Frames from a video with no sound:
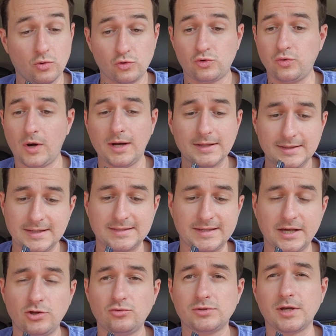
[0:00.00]
ou soit tu
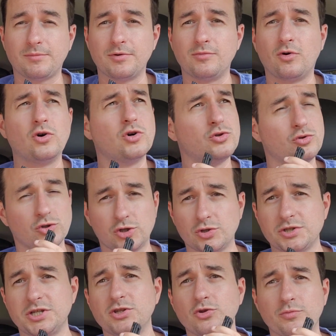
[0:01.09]
essayes tout simplement de
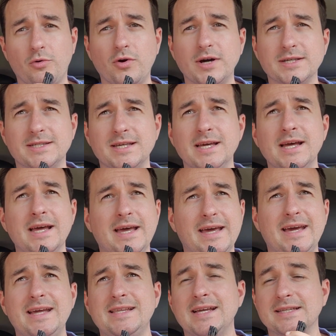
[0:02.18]
changer, de progresser
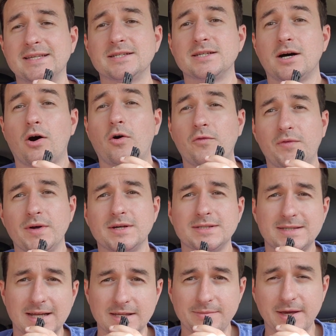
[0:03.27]
et d'atteindre
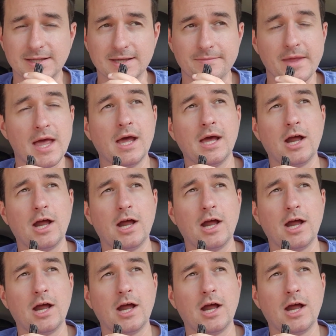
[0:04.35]
enfin ta liberté.